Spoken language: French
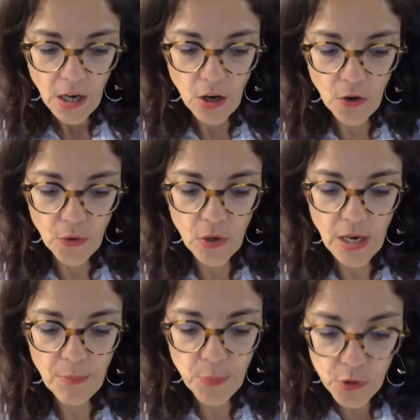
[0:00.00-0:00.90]
Euh,
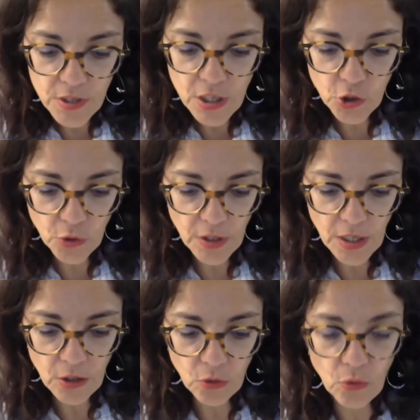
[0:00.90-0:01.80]
la pause
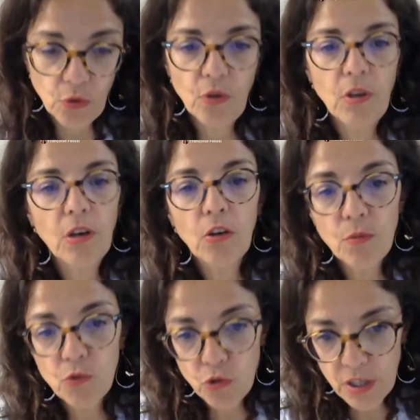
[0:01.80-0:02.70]
déjeuner, donc,
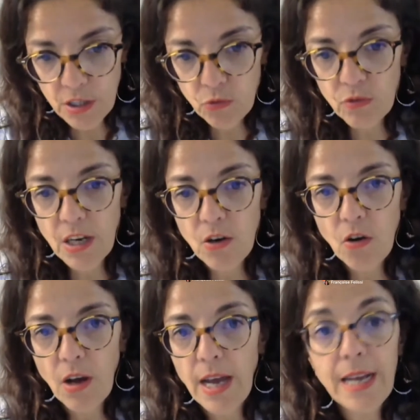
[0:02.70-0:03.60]
comme je l'ai dit tout à
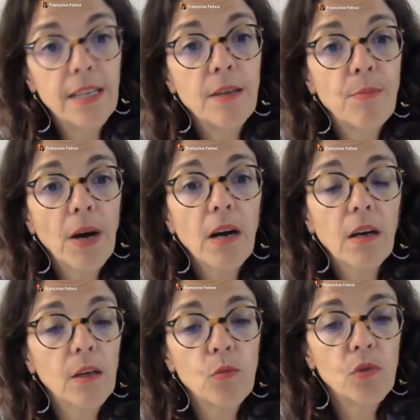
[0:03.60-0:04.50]
l'heure, elle n'est pas
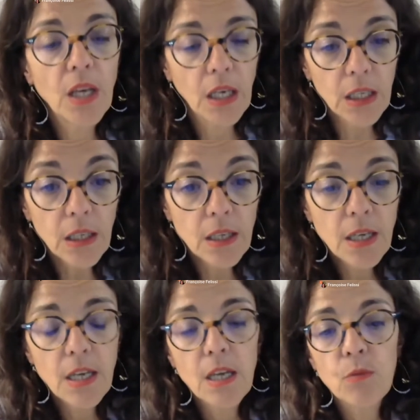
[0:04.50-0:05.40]
rémunérée
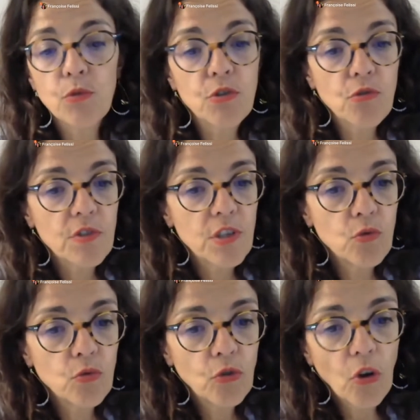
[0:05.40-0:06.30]
puisque c'est
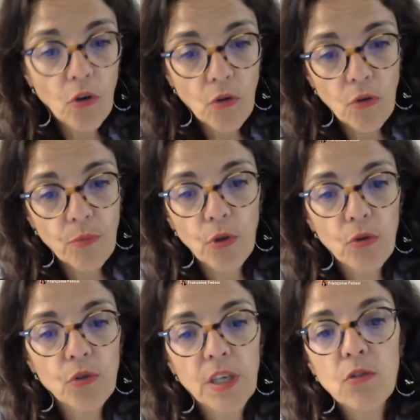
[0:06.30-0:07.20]
du temps
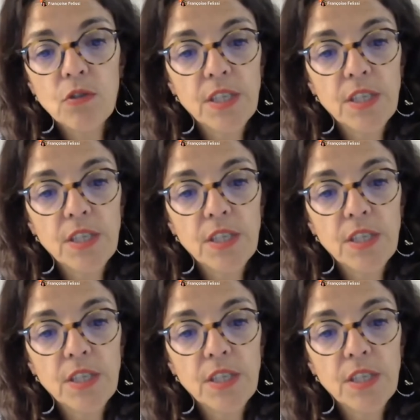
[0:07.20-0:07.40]
pendant lequel le